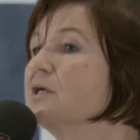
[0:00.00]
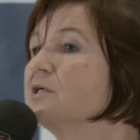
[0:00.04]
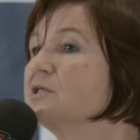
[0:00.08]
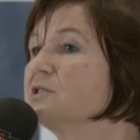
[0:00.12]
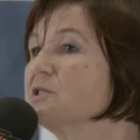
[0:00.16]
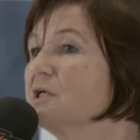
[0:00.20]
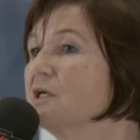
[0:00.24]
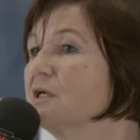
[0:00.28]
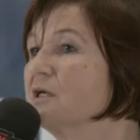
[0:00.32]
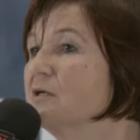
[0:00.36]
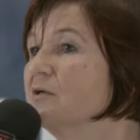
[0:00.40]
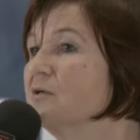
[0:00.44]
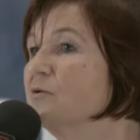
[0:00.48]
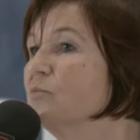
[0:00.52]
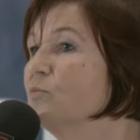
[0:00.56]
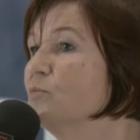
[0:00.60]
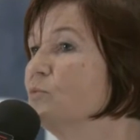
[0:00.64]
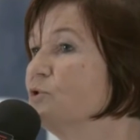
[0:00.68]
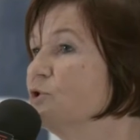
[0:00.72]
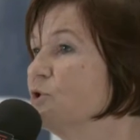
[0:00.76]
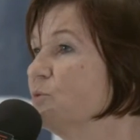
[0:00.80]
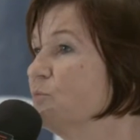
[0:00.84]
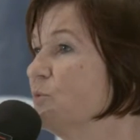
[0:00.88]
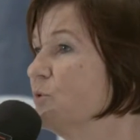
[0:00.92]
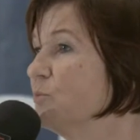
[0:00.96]
że
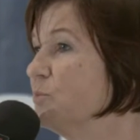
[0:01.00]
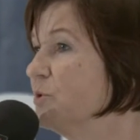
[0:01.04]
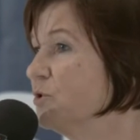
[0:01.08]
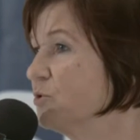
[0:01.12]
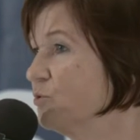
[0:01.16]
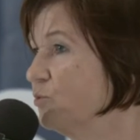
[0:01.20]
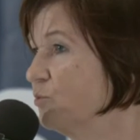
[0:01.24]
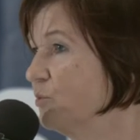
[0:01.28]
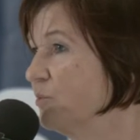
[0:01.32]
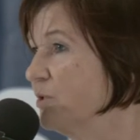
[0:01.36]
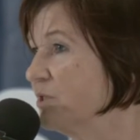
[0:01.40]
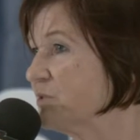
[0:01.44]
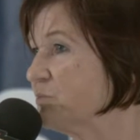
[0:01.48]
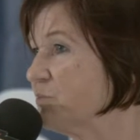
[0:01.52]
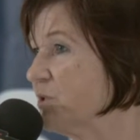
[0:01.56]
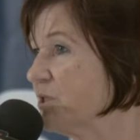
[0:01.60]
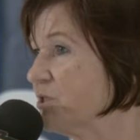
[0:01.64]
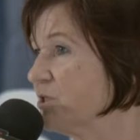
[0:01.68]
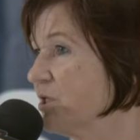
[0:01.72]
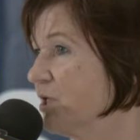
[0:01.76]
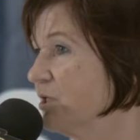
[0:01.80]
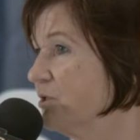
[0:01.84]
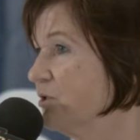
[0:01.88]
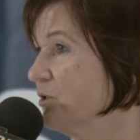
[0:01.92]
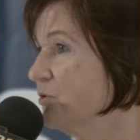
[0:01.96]
musimy być
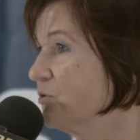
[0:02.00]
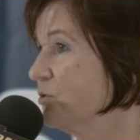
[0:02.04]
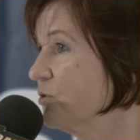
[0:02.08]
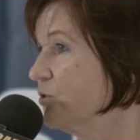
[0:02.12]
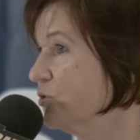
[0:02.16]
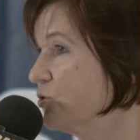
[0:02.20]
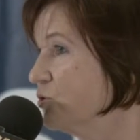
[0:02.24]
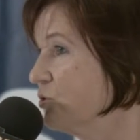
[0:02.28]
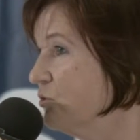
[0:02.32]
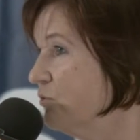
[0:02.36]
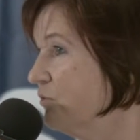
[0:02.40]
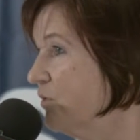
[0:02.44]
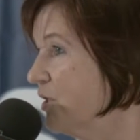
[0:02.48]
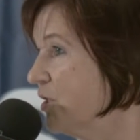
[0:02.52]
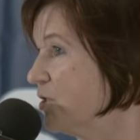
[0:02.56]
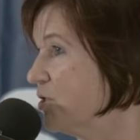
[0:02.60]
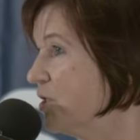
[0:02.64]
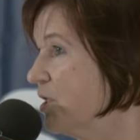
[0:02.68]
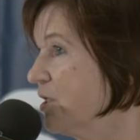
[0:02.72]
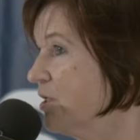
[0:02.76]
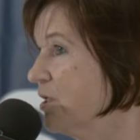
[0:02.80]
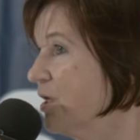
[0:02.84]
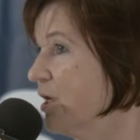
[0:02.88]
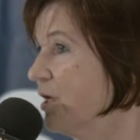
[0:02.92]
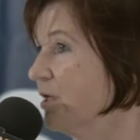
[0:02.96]
ubezpieczeni od kosztów
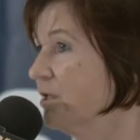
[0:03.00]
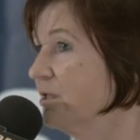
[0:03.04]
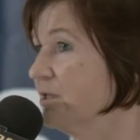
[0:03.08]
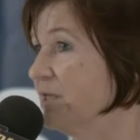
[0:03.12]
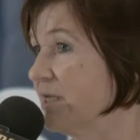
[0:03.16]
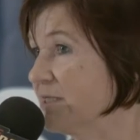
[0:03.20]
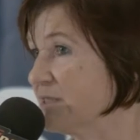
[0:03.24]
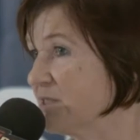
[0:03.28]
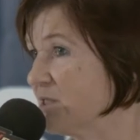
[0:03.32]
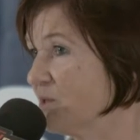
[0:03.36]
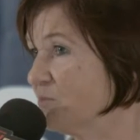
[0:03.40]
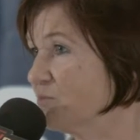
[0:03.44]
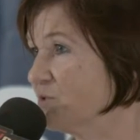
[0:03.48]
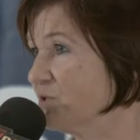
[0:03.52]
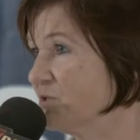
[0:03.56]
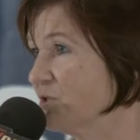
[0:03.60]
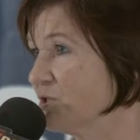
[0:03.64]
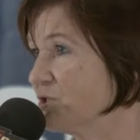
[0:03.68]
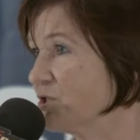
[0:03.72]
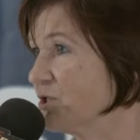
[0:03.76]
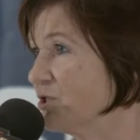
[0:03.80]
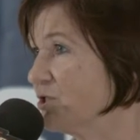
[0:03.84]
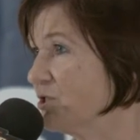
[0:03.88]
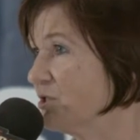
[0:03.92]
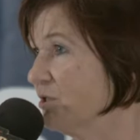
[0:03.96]
leczenia i następstw
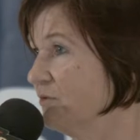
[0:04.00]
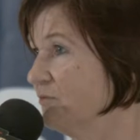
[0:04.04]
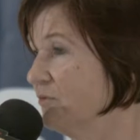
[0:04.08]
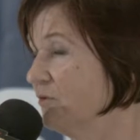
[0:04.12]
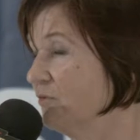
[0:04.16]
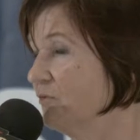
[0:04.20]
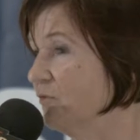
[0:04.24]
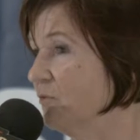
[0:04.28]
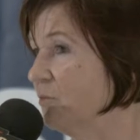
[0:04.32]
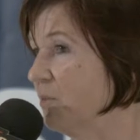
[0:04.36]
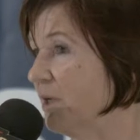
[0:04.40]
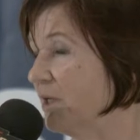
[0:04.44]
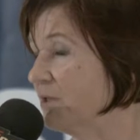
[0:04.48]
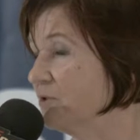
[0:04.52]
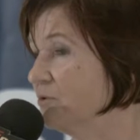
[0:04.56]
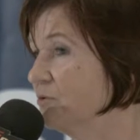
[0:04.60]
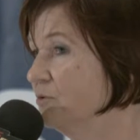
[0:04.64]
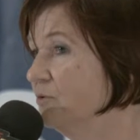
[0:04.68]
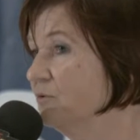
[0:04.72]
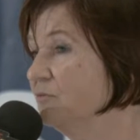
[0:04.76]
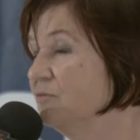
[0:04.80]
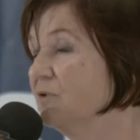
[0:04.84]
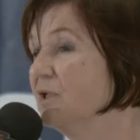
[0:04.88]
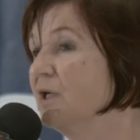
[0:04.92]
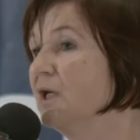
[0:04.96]
nieszczęśliwych
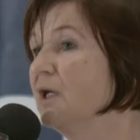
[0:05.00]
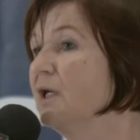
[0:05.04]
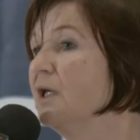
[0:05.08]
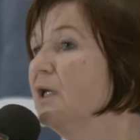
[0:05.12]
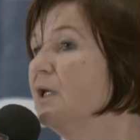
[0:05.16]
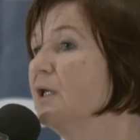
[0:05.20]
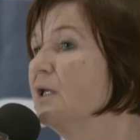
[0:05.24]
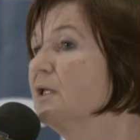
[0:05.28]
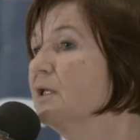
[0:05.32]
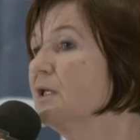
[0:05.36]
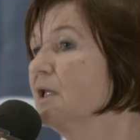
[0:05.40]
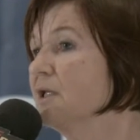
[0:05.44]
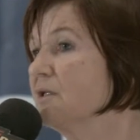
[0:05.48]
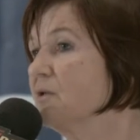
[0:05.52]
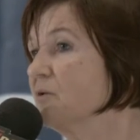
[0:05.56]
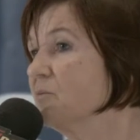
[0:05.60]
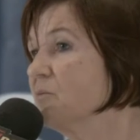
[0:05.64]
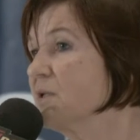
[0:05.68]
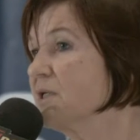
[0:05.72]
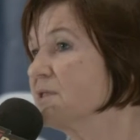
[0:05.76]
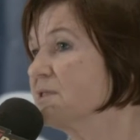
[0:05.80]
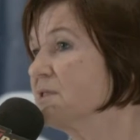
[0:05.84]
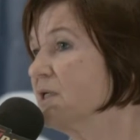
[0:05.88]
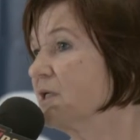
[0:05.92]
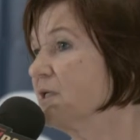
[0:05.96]
wypadków.
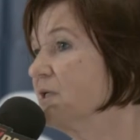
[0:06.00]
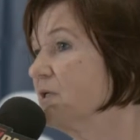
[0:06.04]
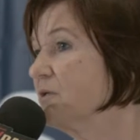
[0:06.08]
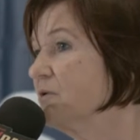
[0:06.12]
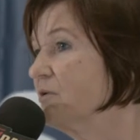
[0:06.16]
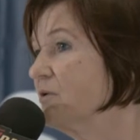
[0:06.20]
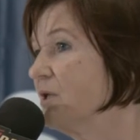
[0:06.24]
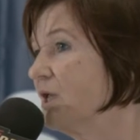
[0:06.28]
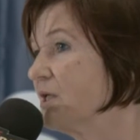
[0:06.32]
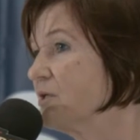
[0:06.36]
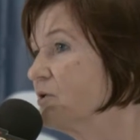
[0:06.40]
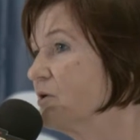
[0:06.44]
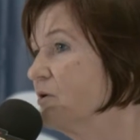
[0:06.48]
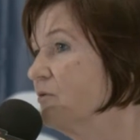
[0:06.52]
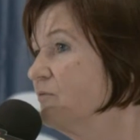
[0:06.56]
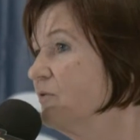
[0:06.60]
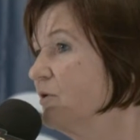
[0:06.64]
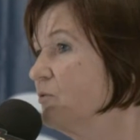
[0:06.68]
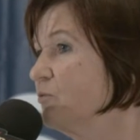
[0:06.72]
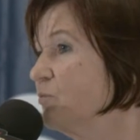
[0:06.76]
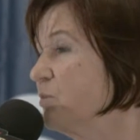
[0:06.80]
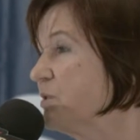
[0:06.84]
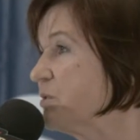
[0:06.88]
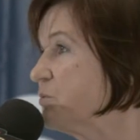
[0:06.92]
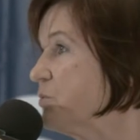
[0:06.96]
Natomiast takie
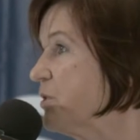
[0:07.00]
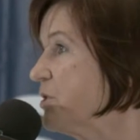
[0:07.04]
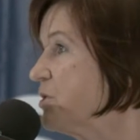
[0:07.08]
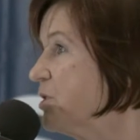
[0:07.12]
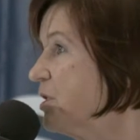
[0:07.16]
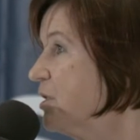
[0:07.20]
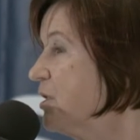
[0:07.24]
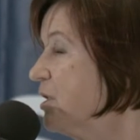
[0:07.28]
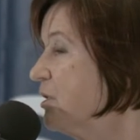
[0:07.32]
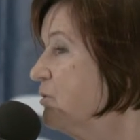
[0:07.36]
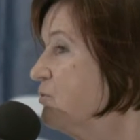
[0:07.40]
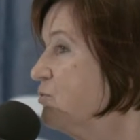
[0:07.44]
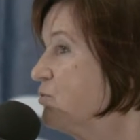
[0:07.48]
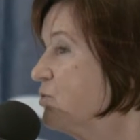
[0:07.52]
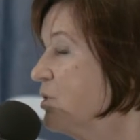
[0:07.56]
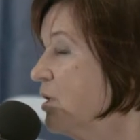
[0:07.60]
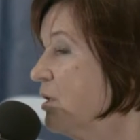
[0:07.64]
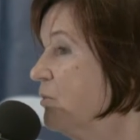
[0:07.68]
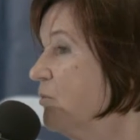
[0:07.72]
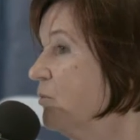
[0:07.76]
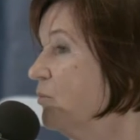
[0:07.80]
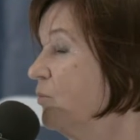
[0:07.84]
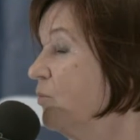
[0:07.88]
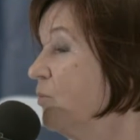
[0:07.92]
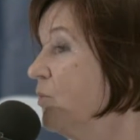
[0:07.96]
dodatkowe ubezpieczenie,
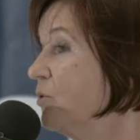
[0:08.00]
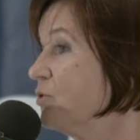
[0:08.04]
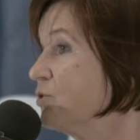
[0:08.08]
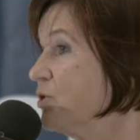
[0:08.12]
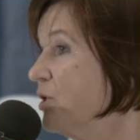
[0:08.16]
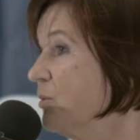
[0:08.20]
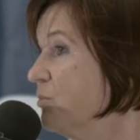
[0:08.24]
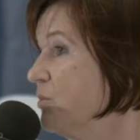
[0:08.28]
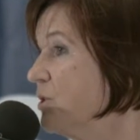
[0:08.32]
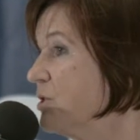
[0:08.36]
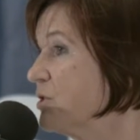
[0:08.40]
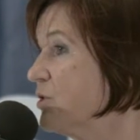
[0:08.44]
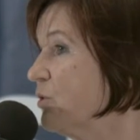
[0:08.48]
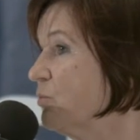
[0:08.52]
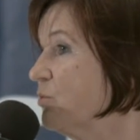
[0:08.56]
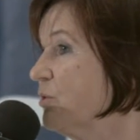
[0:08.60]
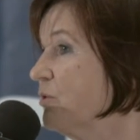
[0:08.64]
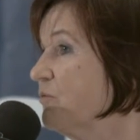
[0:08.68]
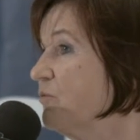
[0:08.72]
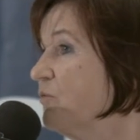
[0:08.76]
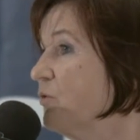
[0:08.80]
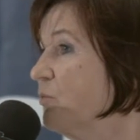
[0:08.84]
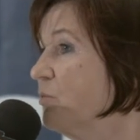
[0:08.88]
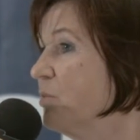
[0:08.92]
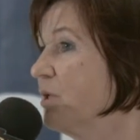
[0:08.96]
które możemy
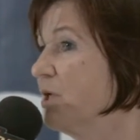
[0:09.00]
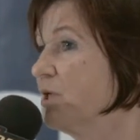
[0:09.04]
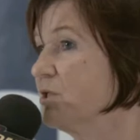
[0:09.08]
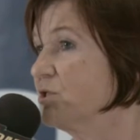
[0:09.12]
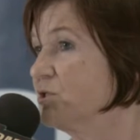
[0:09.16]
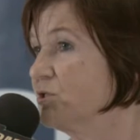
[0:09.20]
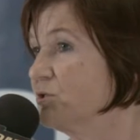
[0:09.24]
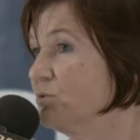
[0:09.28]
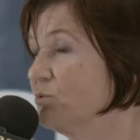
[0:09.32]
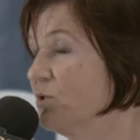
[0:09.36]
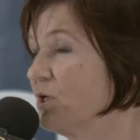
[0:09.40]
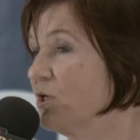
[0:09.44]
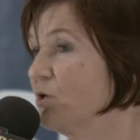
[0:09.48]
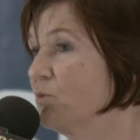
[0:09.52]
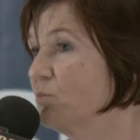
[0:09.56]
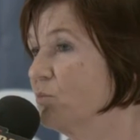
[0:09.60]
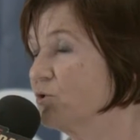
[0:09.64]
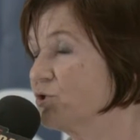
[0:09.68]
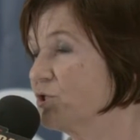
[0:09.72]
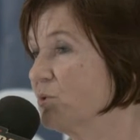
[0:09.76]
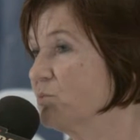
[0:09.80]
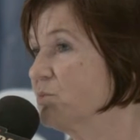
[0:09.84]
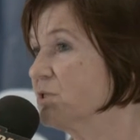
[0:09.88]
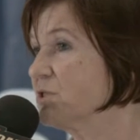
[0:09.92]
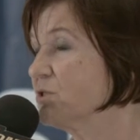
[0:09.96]
sobie wybrać, z którego
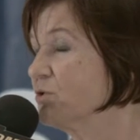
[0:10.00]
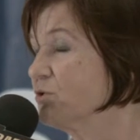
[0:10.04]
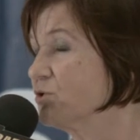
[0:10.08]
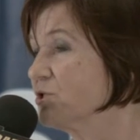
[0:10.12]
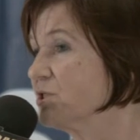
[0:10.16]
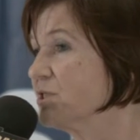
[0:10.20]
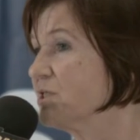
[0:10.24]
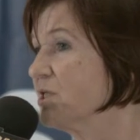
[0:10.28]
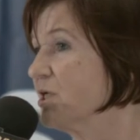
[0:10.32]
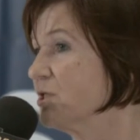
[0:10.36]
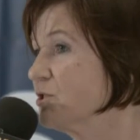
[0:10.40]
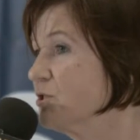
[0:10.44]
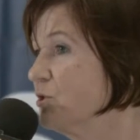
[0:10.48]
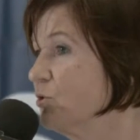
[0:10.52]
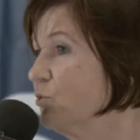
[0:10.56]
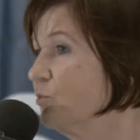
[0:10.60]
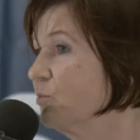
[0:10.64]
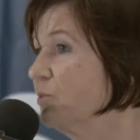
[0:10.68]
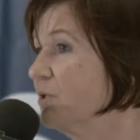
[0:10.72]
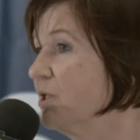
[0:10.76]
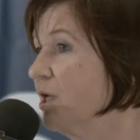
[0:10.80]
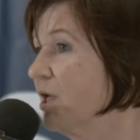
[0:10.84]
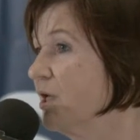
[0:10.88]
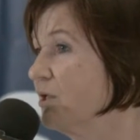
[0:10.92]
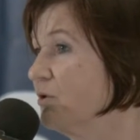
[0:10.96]
możemy skorzystać
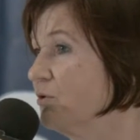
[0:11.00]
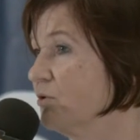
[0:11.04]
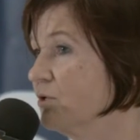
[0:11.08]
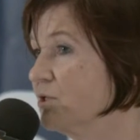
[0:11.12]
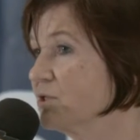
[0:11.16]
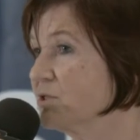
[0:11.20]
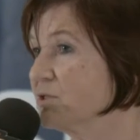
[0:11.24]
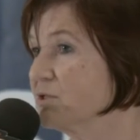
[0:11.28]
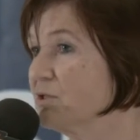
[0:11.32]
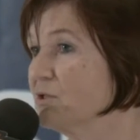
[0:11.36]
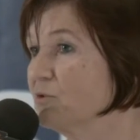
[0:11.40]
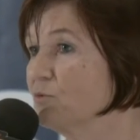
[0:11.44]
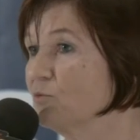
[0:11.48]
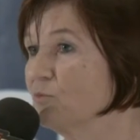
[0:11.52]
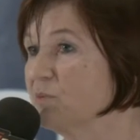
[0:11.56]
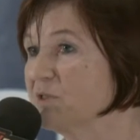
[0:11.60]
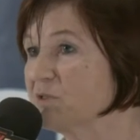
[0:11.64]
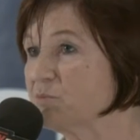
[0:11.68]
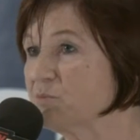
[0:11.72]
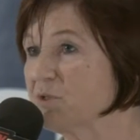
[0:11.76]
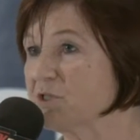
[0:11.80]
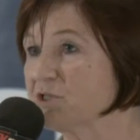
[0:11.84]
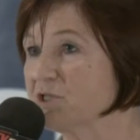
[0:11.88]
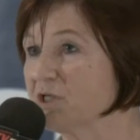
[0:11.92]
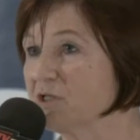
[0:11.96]
lub nie, to jest
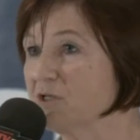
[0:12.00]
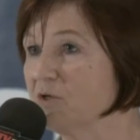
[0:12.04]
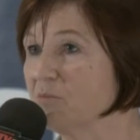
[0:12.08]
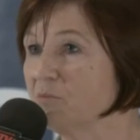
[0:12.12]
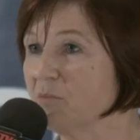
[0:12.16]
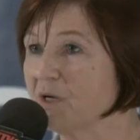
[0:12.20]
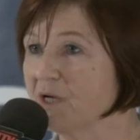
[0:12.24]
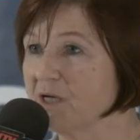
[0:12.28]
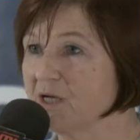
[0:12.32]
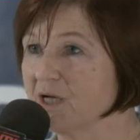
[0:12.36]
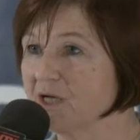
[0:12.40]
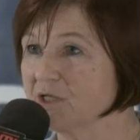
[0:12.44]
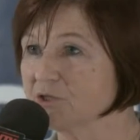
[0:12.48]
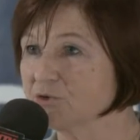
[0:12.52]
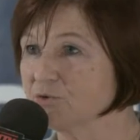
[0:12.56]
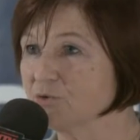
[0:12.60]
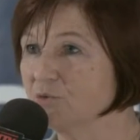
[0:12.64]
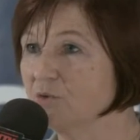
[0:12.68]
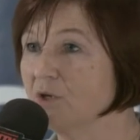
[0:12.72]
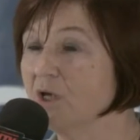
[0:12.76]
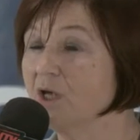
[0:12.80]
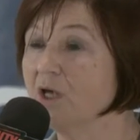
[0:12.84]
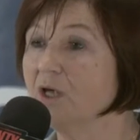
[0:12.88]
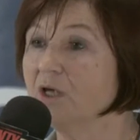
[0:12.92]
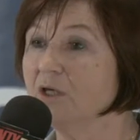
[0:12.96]
ubezpieczenie
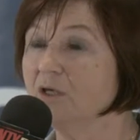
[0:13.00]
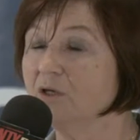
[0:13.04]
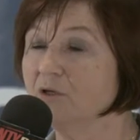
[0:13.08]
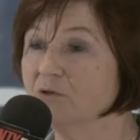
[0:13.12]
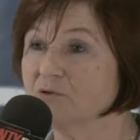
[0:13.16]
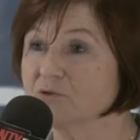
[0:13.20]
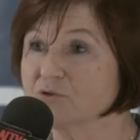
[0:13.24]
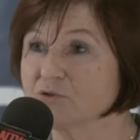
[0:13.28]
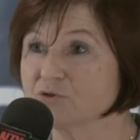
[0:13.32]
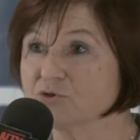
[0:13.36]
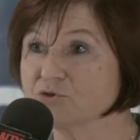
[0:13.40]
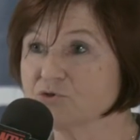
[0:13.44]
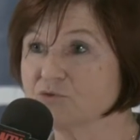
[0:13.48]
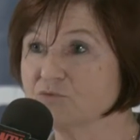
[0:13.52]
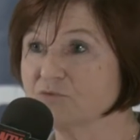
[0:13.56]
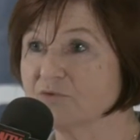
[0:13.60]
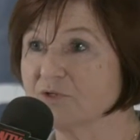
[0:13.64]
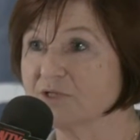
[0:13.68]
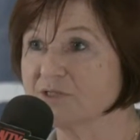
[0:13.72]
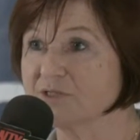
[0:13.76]
bagażu i od kosztów